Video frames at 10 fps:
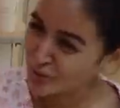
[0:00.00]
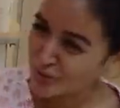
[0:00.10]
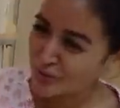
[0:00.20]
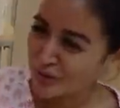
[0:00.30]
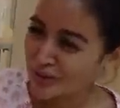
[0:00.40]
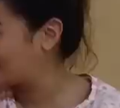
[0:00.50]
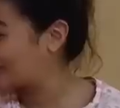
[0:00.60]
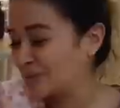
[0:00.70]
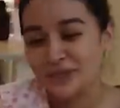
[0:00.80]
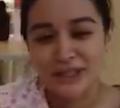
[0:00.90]
So,
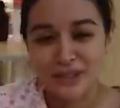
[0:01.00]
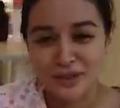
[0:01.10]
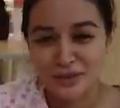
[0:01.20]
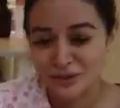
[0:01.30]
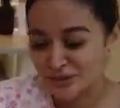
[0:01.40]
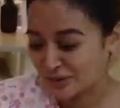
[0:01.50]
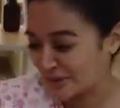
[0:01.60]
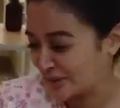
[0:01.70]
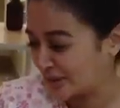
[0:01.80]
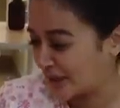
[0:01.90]
two days
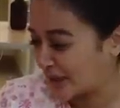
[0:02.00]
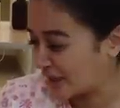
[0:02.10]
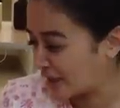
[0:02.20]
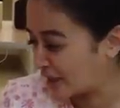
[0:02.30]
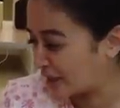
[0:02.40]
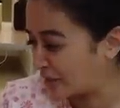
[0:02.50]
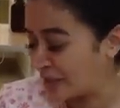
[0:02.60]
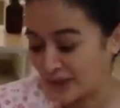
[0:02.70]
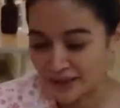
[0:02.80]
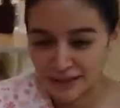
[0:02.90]
akong
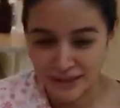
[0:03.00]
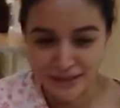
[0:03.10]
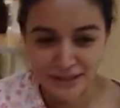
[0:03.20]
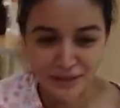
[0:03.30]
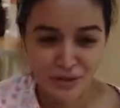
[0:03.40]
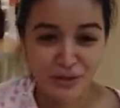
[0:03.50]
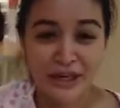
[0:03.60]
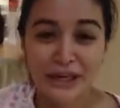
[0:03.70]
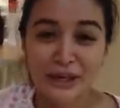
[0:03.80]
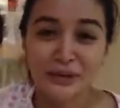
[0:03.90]
naka-bed rest. So,
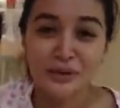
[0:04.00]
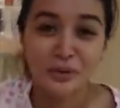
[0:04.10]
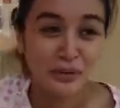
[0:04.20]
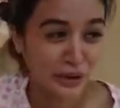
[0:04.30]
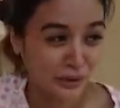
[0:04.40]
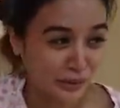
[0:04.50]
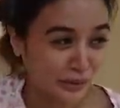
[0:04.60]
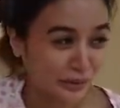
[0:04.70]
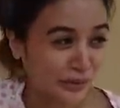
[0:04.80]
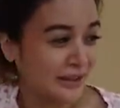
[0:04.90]
ngayon lang ako tumayo.
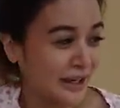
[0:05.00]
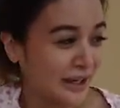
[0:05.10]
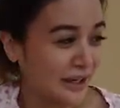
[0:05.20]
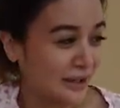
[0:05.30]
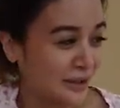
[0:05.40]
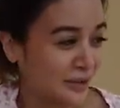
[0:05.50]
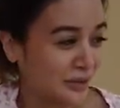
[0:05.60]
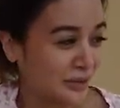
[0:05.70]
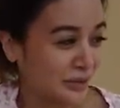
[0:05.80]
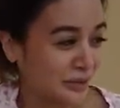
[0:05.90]
Ngayon lang ako
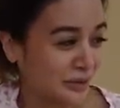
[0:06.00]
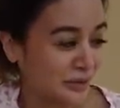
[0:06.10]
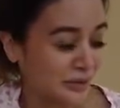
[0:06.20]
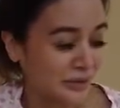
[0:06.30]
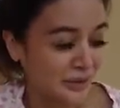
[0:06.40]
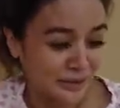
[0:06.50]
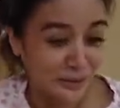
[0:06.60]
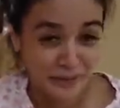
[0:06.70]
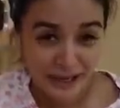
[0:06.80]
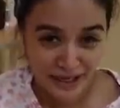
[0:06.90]

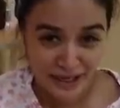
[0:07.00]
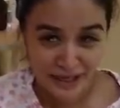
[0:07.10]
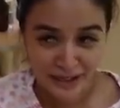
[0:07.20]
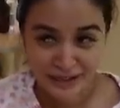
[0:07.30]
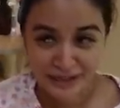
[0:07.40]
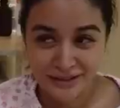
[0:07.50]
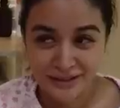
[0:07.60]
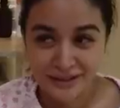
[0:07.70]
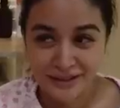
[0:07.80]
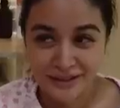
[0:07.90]
lumakad.
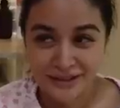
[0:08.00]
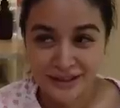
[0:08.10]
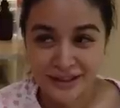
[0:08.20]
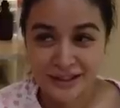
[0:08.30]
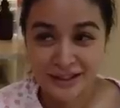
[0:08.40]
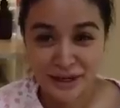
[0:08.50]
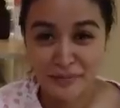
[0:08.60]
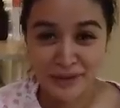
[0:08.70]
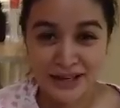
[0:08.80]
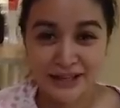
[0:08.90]
And
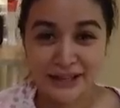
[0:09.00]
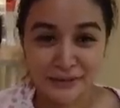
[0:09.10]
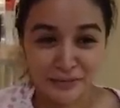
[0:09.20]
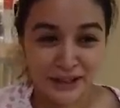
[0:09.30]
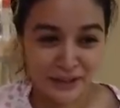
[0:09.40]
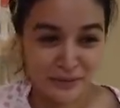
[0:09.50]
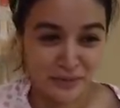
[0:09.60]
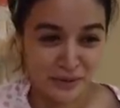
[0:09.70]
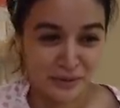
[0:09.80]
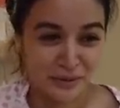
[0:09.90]
grabe, hirap na hirap
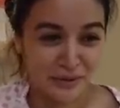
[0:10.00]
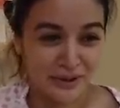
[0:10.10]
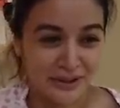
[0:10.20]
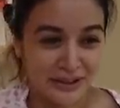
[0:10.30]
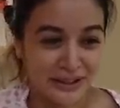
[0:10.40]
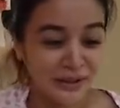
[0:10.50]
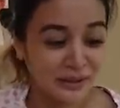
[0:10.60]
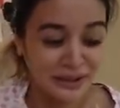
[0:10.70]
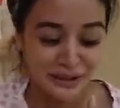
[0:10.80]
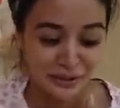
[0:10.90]
ako.
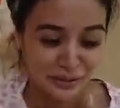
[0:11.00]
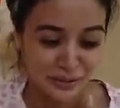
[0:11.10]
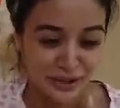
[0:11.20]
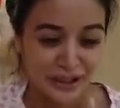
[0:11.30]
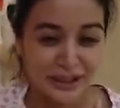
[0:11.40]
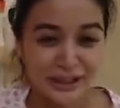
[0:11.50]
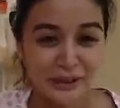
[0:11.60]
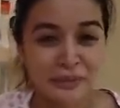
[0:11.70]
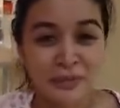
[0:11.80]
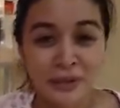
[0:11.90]
Nagulat ako. Kanina,